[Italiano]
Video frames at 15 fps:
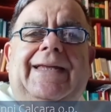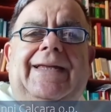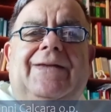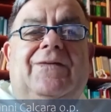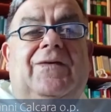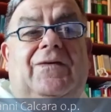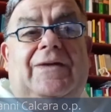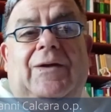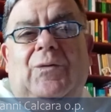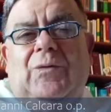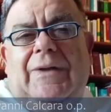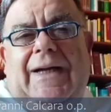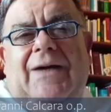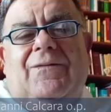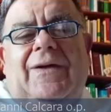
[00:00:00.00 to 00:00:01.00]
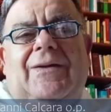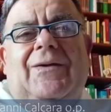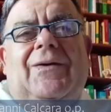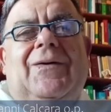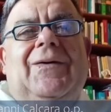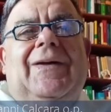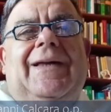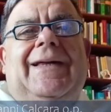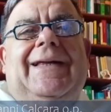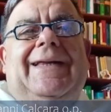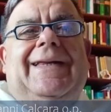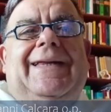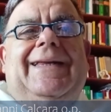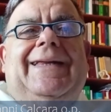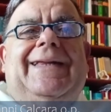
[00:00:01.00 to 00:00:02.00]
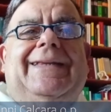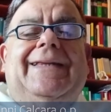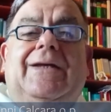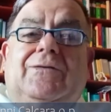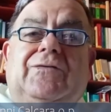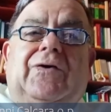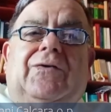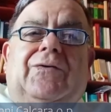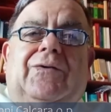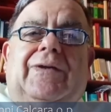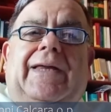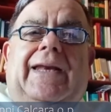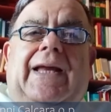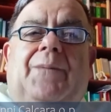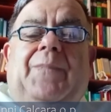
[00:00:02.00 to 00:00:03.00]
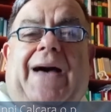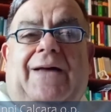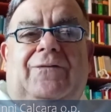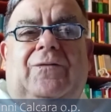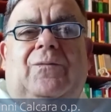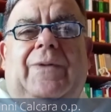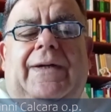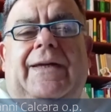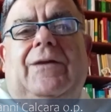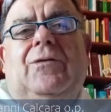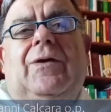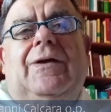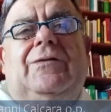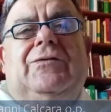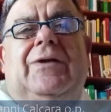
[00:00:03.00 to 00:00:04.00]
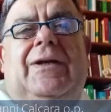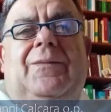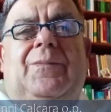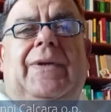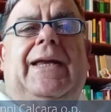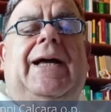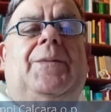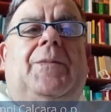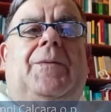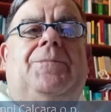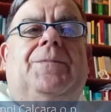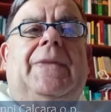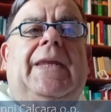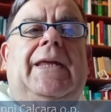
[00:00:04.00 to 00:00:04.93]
si salutavano eh, nel giorno della Pasqua che noi celebriamo,